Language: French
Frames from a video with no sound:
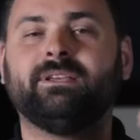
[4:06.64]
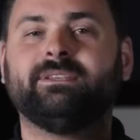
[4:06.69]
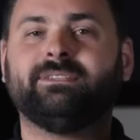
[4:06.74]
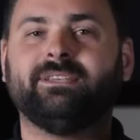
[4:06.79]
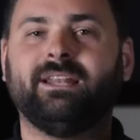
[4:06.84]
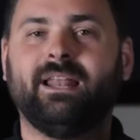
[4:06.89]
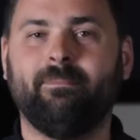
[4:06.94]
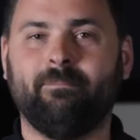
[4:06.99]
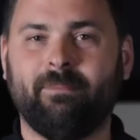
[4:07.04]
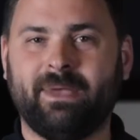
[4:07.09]

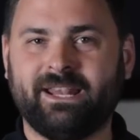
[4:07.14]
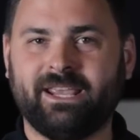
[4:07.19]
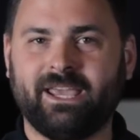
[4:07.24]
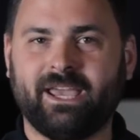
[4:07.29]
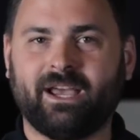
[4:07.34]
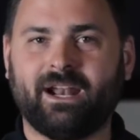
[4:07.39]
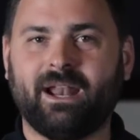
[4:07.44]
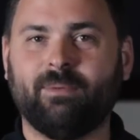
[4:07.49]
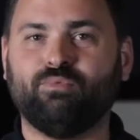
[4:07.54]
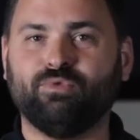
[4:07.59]
C'est la
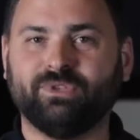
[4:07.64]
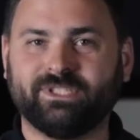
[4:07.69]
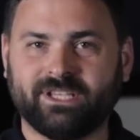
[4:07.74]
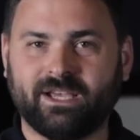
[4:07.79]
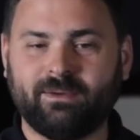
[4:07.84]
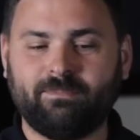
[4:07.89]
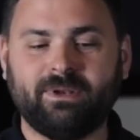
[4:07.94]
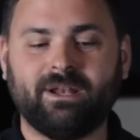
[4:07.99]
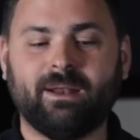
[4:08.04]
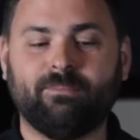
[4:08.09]
manière la plus
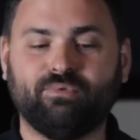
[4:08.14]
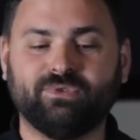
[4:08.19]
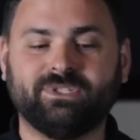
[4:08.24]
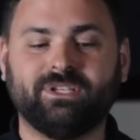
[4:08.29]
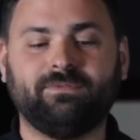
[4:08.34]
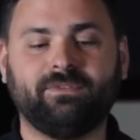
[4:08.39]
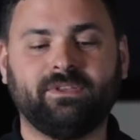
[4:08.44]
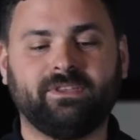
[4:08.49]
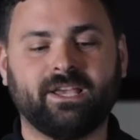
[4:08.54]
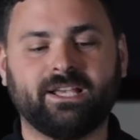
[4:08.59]
simple et la plus
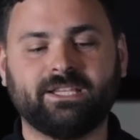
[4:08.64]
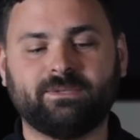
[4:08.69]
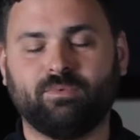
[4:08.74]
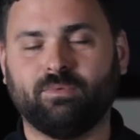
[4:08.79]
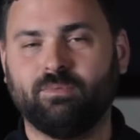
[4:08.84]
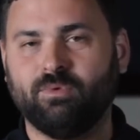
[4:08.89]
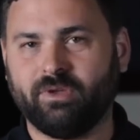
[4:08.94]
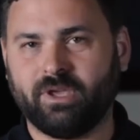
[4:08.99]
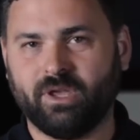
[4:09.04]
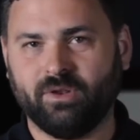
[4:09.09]
efficace
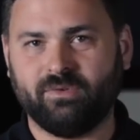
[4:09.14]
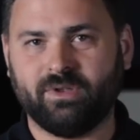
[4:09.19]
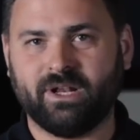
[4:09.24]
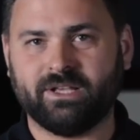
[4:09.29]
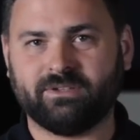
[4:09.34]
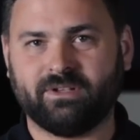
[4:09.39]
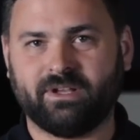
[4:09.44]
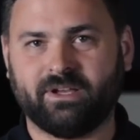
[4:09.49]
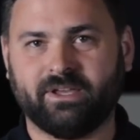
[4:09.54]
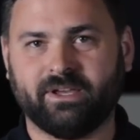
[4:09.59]
pour bloquer une
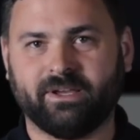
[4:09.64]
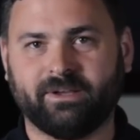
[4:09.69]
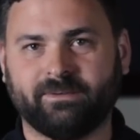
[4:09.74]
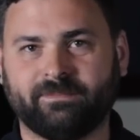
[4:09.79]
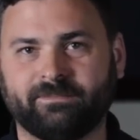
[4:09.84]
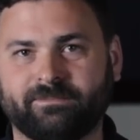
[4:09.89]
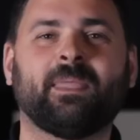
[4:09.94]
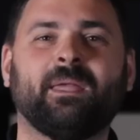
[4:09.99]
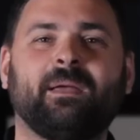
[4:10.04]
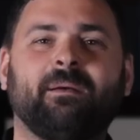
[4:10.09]
culasse en arrière.
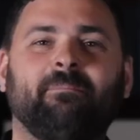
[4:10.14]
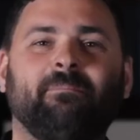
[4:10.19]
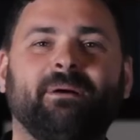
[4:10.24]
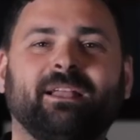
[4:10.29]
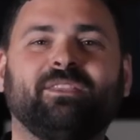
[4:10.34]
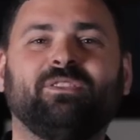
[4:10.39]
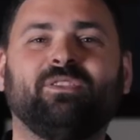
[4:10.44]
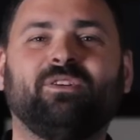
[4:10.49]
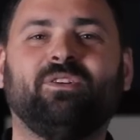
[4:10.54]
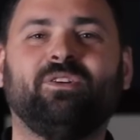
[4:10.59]

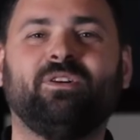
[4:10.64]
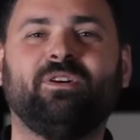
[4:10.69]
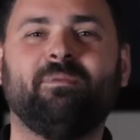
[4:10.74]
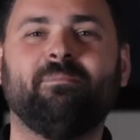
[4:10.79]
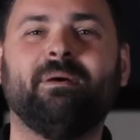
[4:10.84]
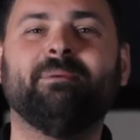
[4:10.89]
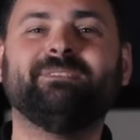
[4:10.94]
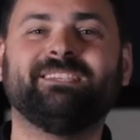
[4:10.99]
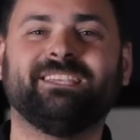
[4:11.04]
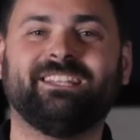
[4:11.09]
Maintenant,
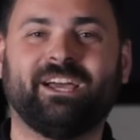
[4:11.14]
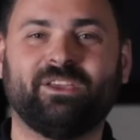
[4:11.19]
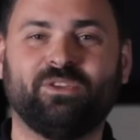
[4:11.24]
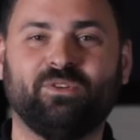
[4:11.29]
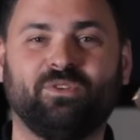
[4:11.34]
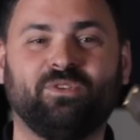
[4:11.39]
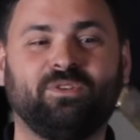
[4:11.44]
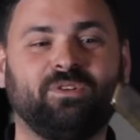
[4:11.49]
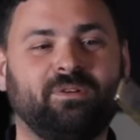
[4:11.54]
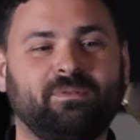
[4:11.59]
même
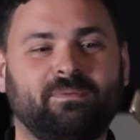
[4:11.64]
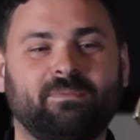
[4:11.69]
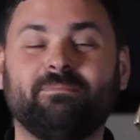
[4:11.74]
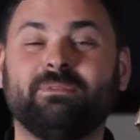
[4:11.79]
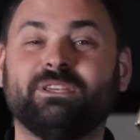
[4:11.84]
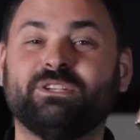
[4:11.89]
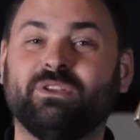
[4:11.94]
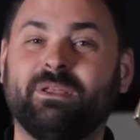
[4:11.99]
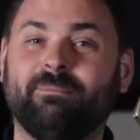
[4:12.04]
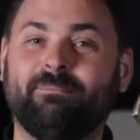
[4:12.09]
scénario,
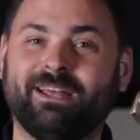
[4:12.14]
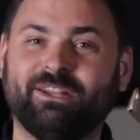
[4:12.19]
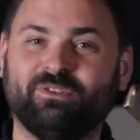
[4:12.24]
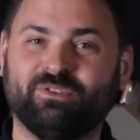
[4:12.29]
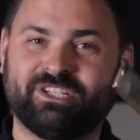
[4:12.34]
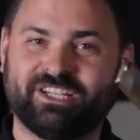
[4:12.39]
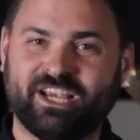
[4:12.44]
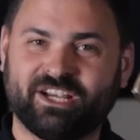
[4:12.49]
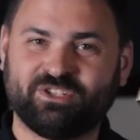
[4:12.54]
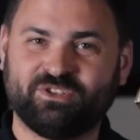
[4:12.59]
mais je n'ai pas de
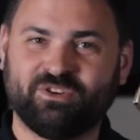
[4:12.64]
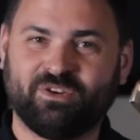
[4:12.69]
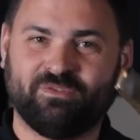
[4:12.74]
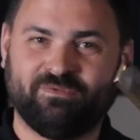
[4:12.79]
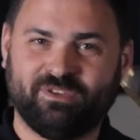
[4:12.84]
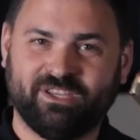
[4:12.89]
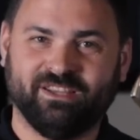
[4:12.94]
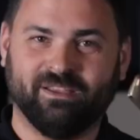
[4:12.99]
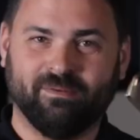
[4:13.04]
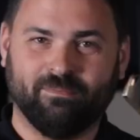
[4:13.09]
chargeur
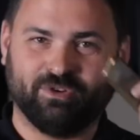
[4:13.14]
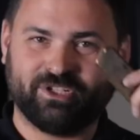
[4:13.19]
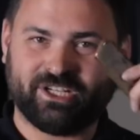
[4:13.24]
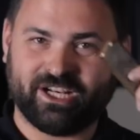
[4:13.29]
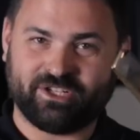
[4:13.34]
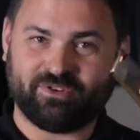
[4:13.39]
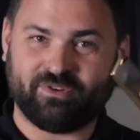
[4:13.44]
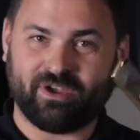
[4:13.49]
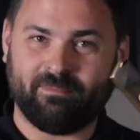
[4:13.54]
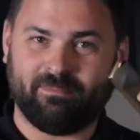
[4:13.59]
vide. Mon
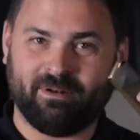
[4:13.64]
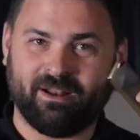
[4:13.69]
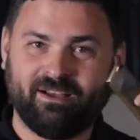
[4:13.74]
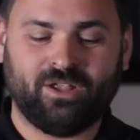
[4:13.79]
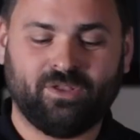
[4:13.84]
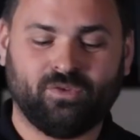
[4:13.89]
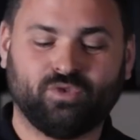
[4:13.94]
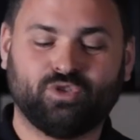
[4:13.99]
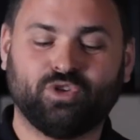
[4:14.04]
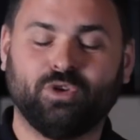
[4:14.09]
chargeur est plein,
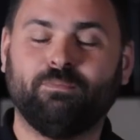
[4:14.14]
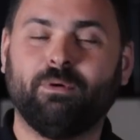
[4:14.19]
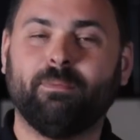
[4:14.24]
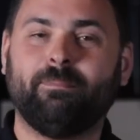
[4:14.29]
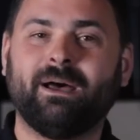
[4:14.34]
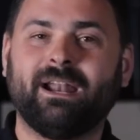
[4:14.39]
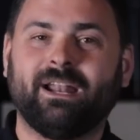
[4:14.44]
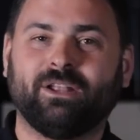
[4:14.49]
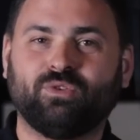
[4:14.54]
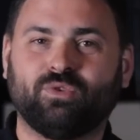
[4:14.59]
donc je ne peux
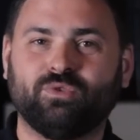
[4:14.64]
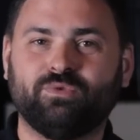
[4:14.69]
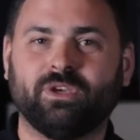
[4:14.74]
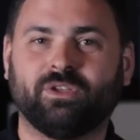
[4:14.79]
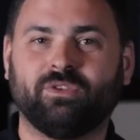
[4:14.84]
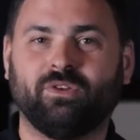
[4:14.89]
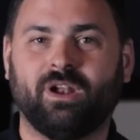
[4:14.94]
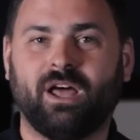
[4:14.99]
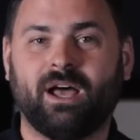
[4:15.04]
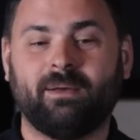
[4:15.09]
pas
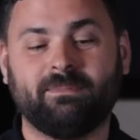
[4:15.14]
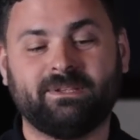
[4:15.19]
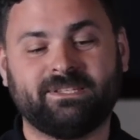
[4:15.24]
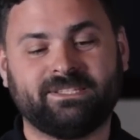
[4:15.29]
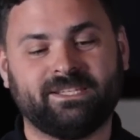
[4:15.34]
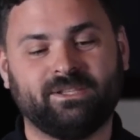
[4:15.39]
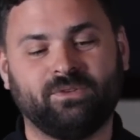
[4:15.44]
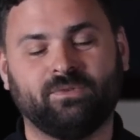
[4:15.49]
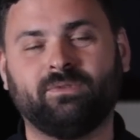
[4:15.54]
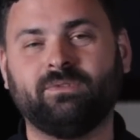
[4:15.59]
l'introduire dans l'arme.
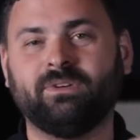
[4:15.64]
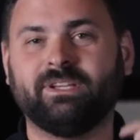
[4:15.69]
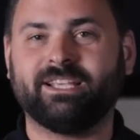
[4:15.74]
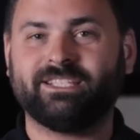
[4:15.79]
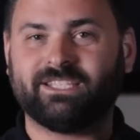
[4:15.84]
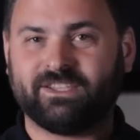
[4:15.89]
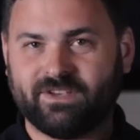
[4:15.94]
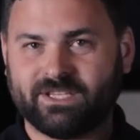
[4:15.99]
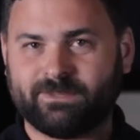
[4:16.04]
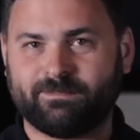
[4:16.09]
Sinon,
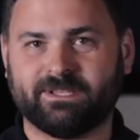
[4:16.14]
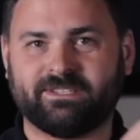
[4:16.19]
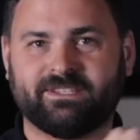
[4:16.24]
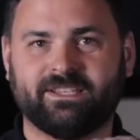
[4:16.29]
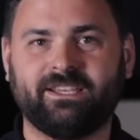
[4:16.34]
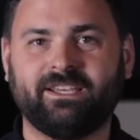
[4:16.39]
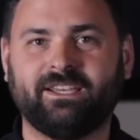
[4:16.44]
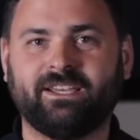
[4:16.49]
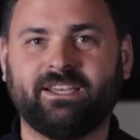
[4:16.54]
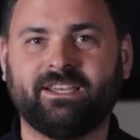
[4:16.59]
qu'est-ce qui va se
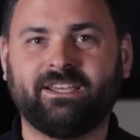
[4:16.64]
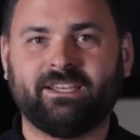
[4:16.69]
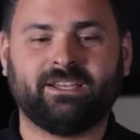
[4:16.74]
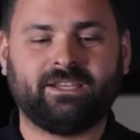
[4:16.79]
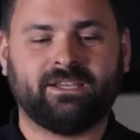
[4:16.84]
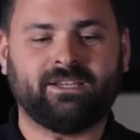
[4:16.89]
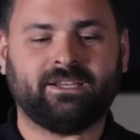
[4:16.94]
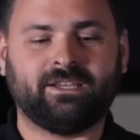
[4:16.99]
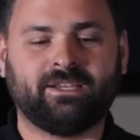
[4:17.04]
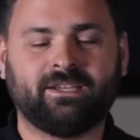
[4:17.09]
passer
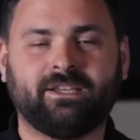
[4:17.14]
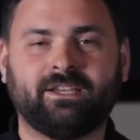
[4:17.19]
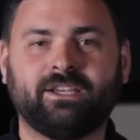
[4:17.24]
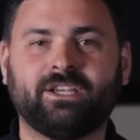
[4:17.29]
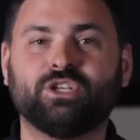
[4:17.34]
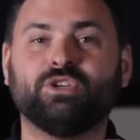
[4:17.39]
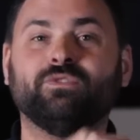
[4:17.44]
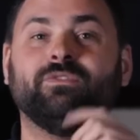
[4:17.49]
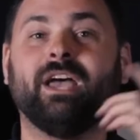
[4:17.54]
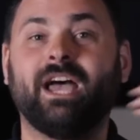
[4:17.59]

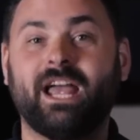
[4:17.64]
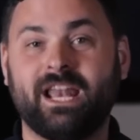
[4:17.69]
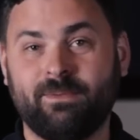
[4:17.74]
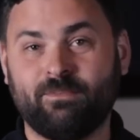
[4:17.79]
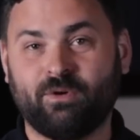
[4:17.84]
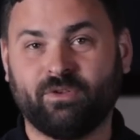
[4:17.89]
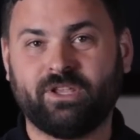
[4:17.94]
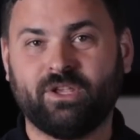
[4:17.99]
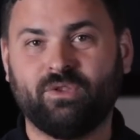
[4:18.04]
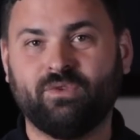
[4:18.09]
Je vais
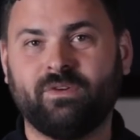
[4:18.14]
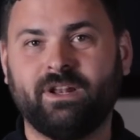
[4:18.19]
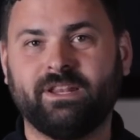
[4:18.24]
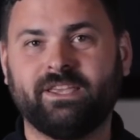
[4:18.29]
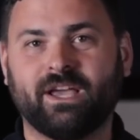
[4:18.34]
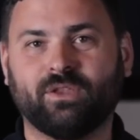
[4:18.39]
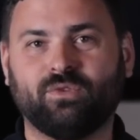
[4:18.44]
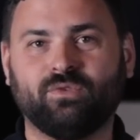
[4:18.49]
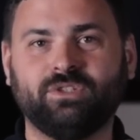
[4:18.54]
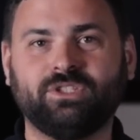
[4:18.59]
alimenter une nouvelle
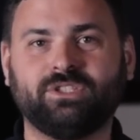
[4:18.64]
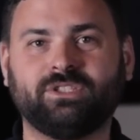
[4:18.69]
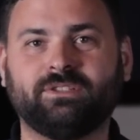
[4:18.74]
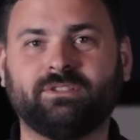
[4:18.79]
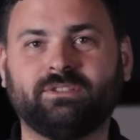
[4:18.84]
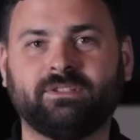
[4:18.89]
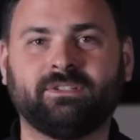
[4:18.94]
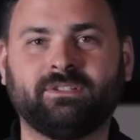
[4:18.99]
cartouche.